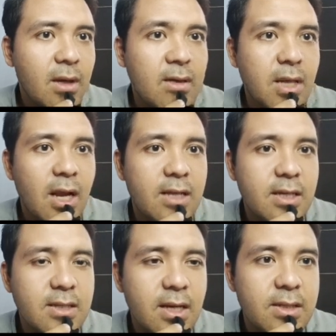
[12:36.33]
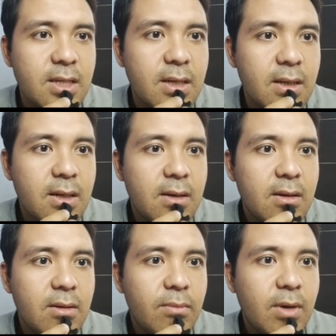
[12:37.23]
ini ada skill SSR sih
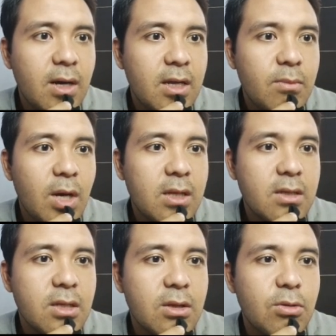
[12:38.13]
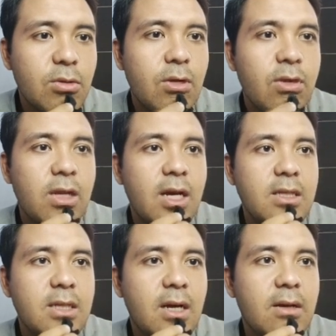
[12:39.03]
mengakibatkan setun ya udah ini
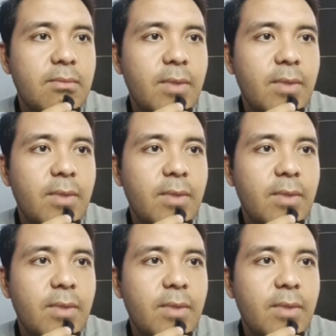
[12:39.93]
aja